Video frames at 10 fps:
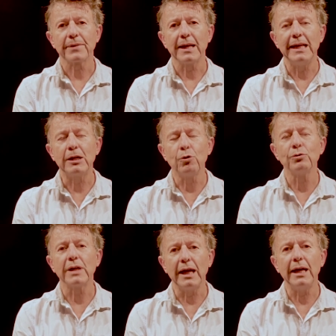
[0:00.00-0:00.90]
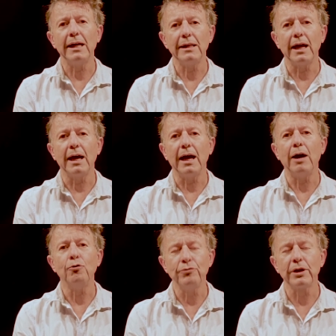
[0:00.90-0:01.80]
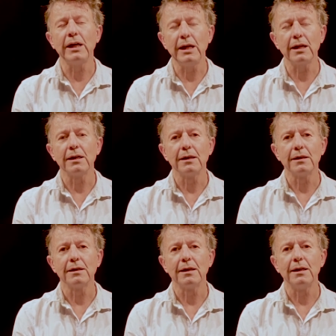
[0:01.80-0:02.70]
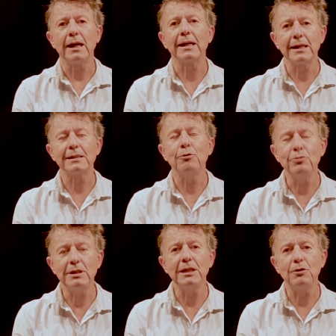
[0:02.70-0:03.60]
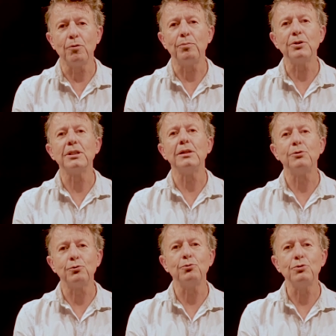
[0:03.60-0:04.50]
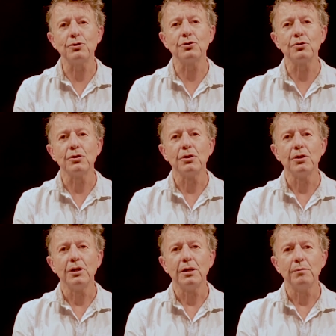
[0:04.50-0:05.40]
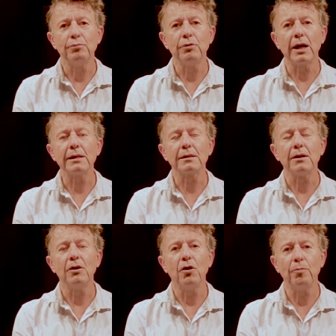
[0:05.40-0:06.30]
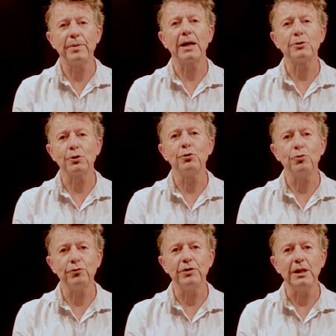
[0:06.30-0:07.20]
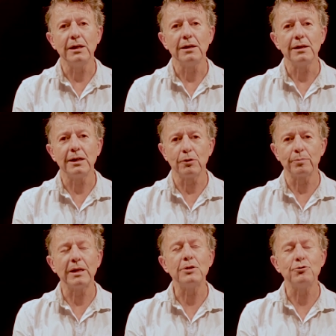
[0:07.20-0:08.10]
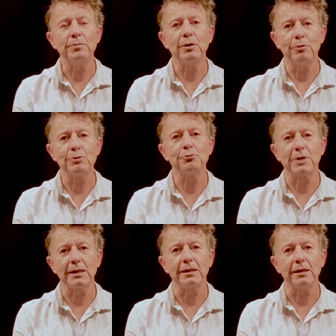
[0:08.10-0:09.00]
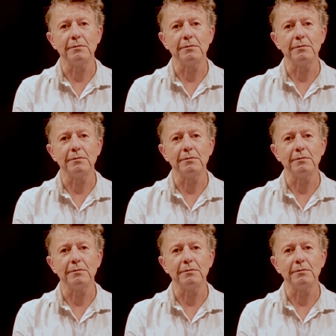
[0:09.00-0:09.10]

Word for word: les comptes aident à ouvrir la caisse à outils qu'on possède tous pour être opérateurs de nos vies et non pas les subir ou les sous-traiter.